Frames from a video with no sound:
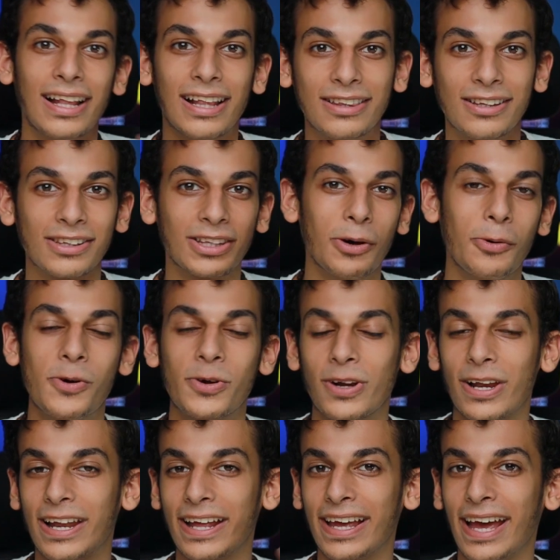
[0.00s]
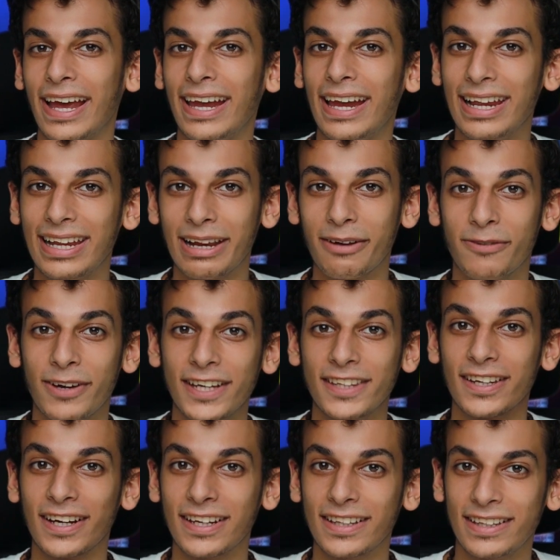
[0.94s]
التطور اللي جاي
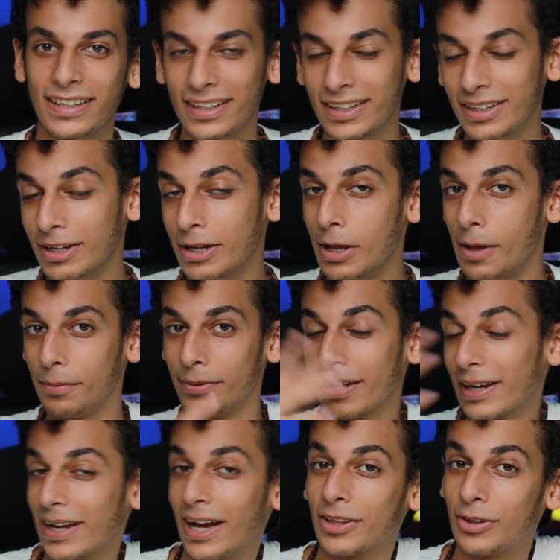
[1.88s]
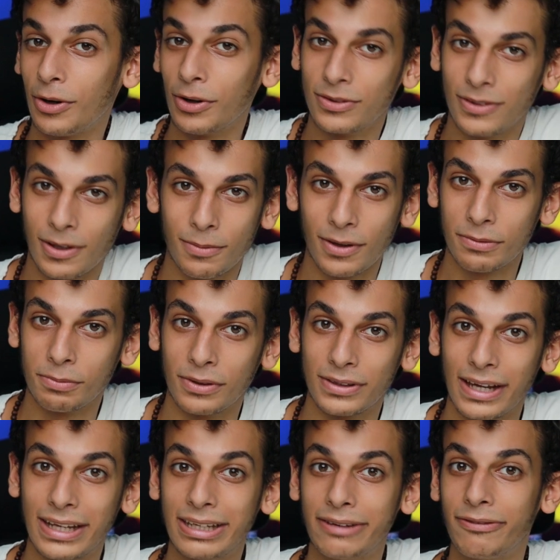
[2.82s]
للفيس اي دي ترجع تحط البصمه
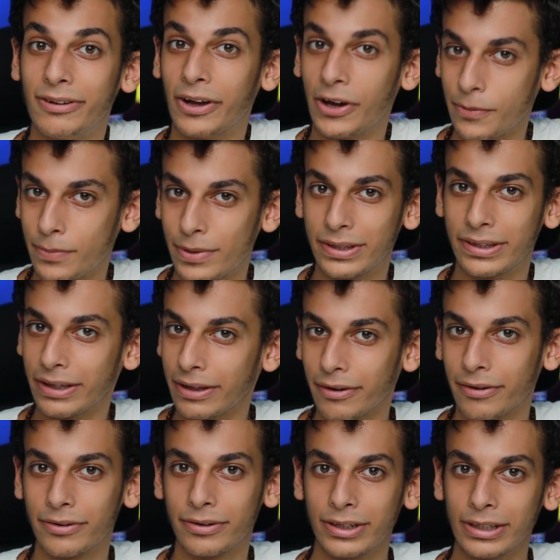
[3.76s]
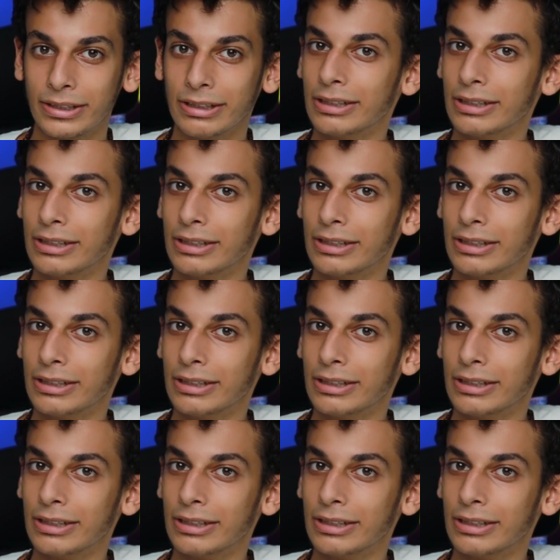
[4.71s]
تاني في الايباد اير